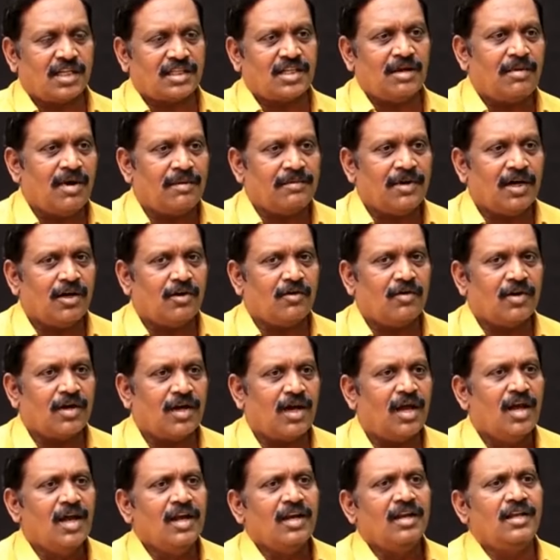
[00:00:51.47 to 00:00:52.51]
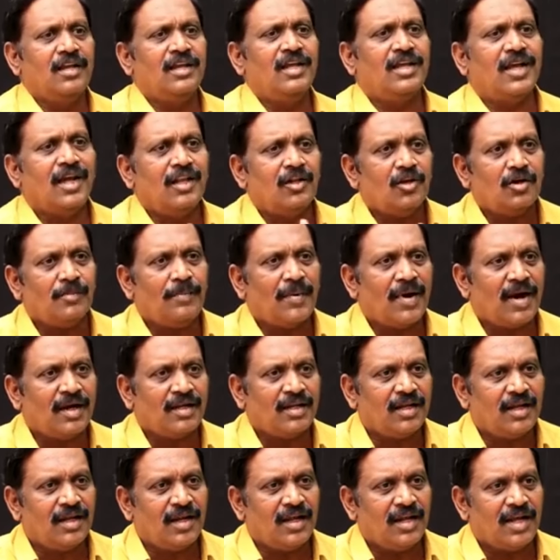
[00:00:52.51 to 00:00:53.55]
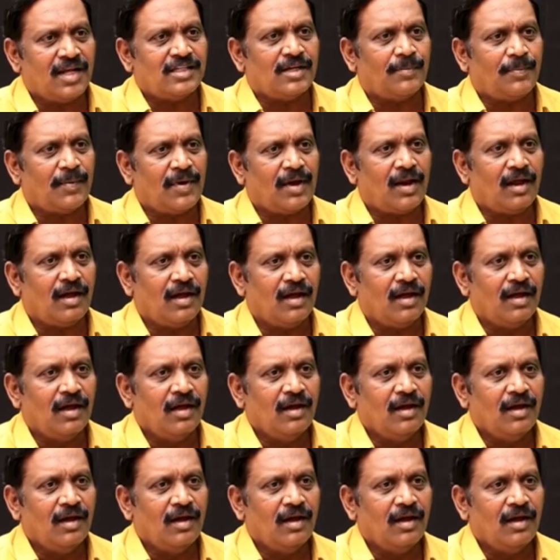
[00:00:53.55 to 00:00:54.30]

చంద్రబాబు నాయుడు ఉండగా నీకెందుకు పార్టీ అన్నయ్య అని చెప్పాలా